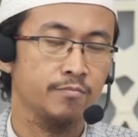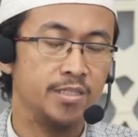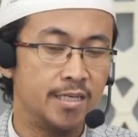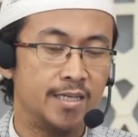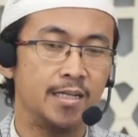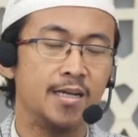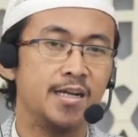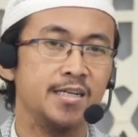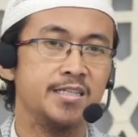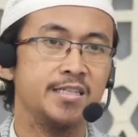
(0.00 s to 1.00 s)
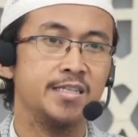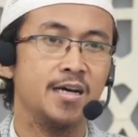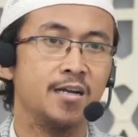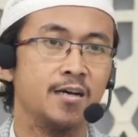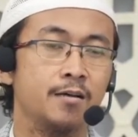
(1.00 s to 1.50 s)
Bisa dikatakan
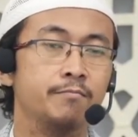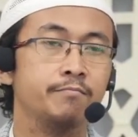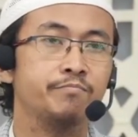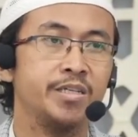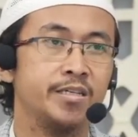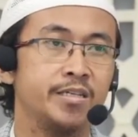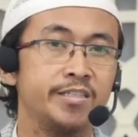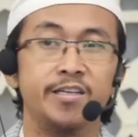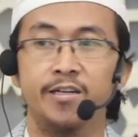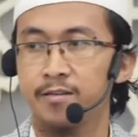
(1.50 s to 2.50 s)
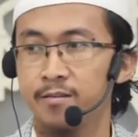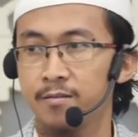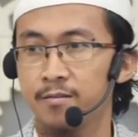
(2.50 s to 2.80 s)
ziarah bid'iyah.